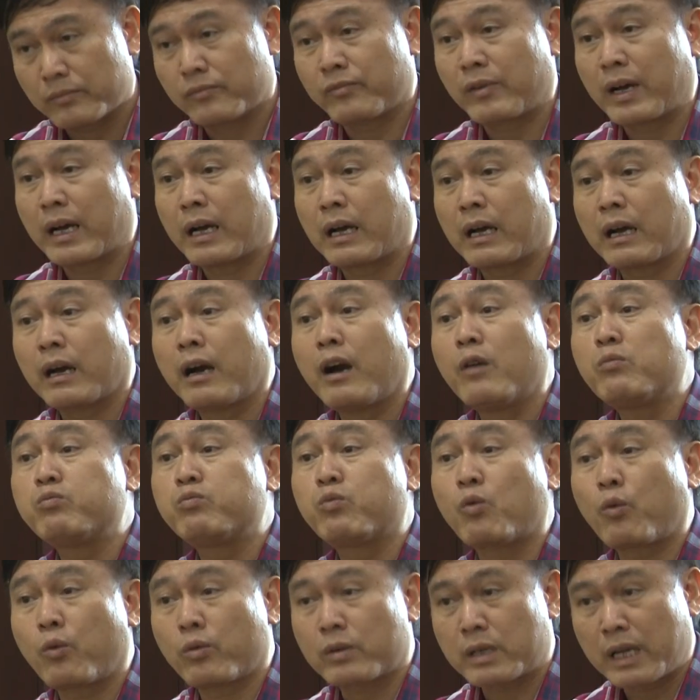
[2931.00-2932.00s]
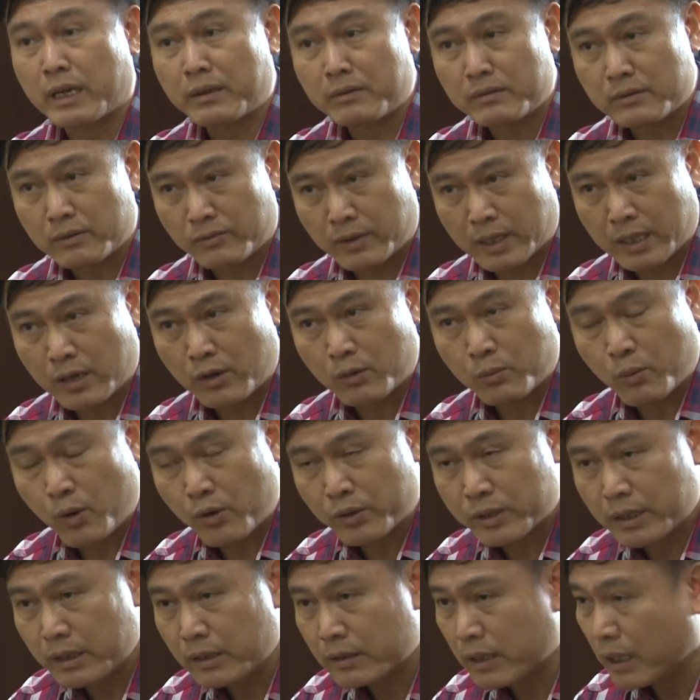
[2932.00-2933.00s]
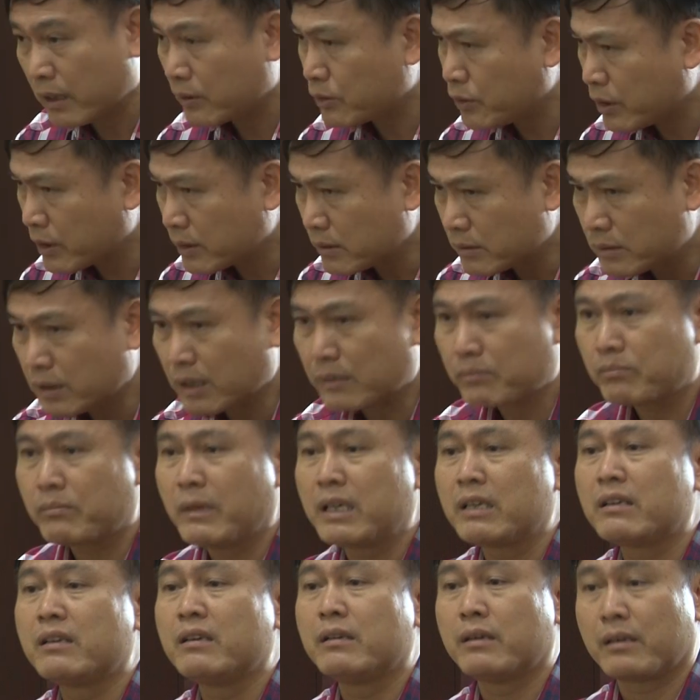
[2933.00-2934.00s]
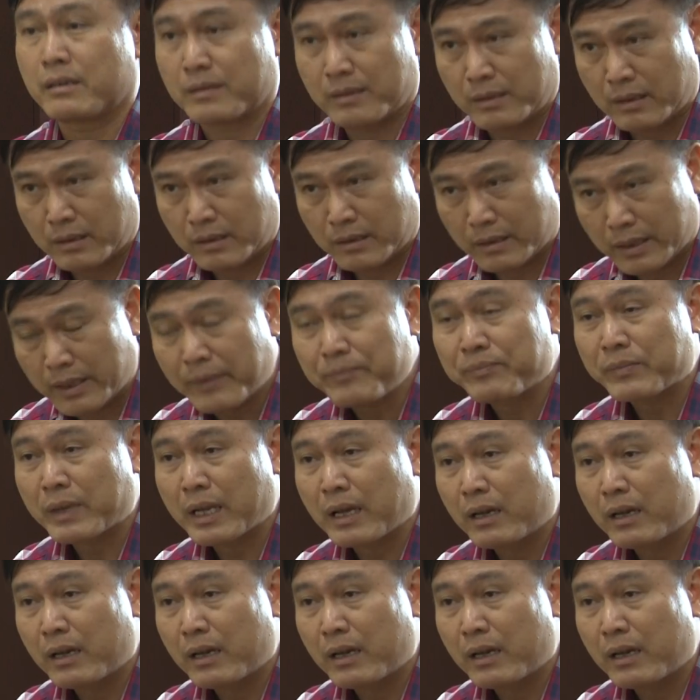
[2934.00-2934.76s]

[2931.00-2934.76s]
và không thân với câu bộ kia đấy là chuyện rất bình thường à,